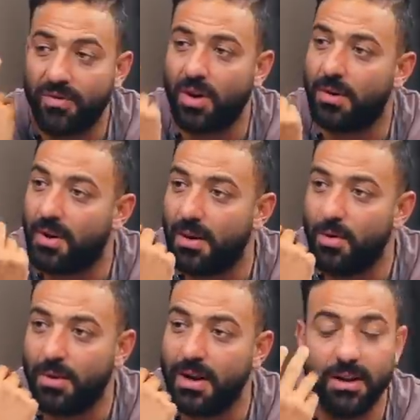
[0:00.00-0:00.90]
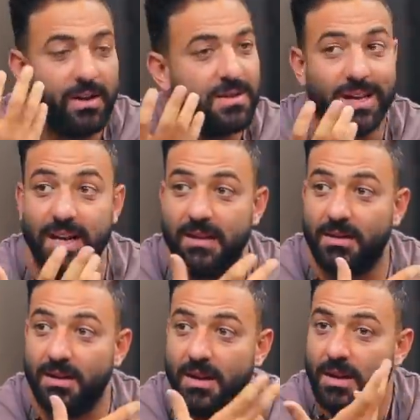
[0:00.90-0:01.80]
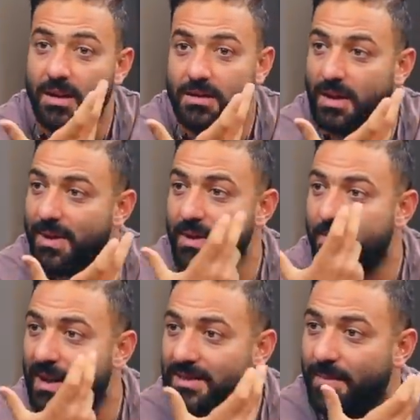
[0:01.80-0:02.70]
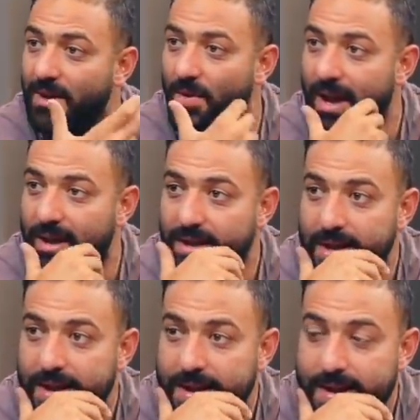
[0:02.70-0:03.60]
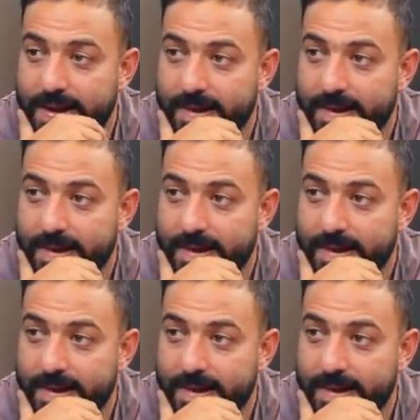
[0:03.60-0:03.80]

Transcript: بفكر من كام يوم كده لقيت نفسي اتخانقت 70 مع 70 واحد صح